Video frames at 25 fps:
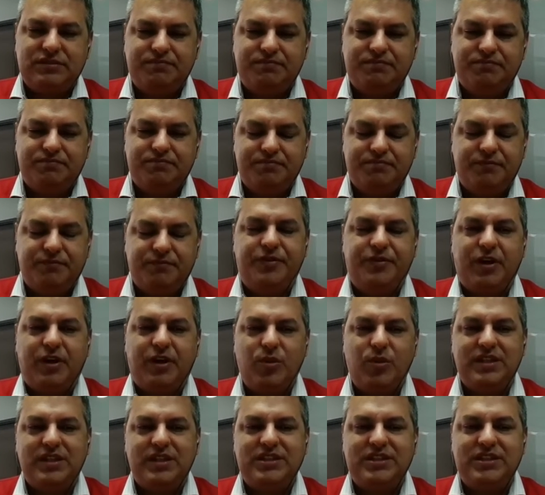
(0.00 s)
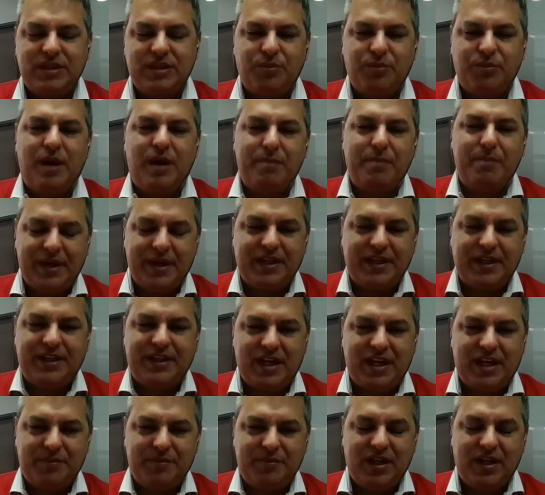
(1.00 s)
frecuencias que puedan
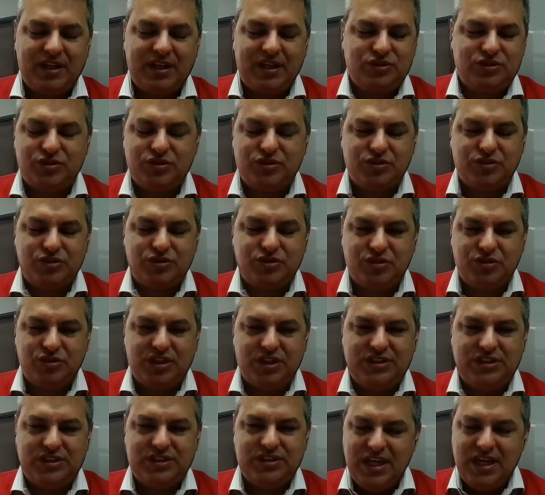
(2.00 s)
penetrar bien las construcciones